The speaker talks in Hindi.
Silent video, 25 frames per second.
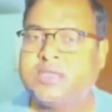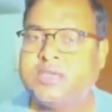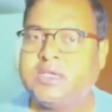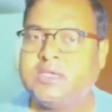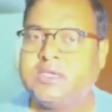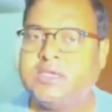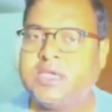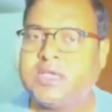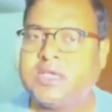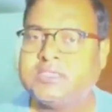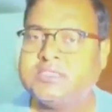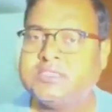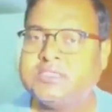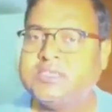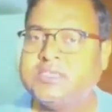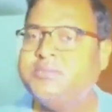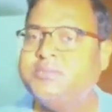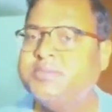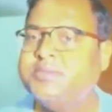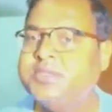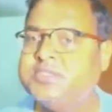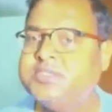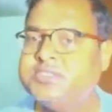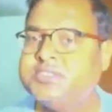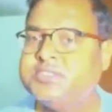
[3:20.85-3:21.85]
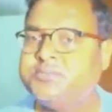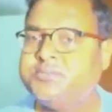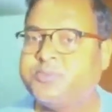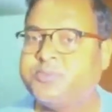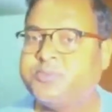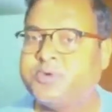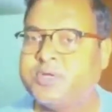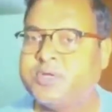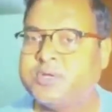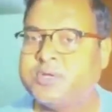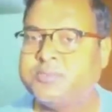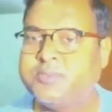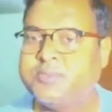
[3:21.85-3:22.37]
था कि यहां से इल्बिनेशन
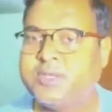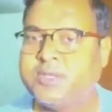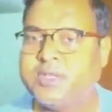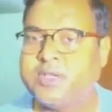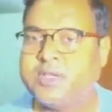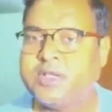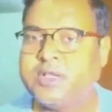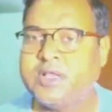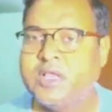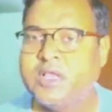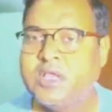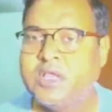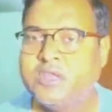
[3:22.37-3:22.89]
प्रोडक्ट बनेगा